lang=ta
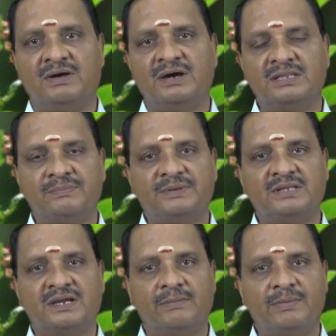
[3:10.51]
வாத
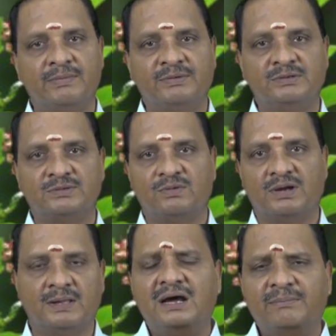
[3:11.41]
பித்த கபம் அப்படின்னு
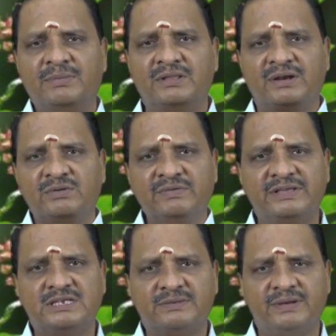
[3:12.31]
சொல்லுவாங்க ஐம்பது அறுபது
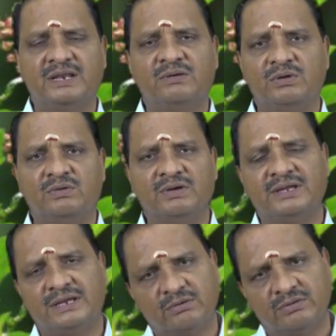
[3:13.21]
வயசுக்கு மேலே உள்ளவங்க
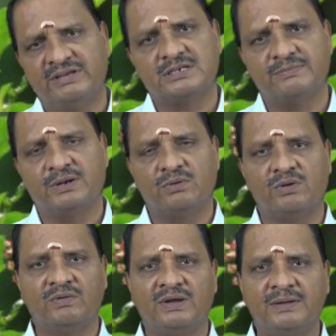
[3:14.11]
எழுபது வயசுக்கு மேலே
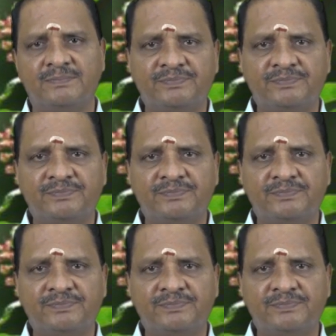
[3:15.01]
உள்ளவங்க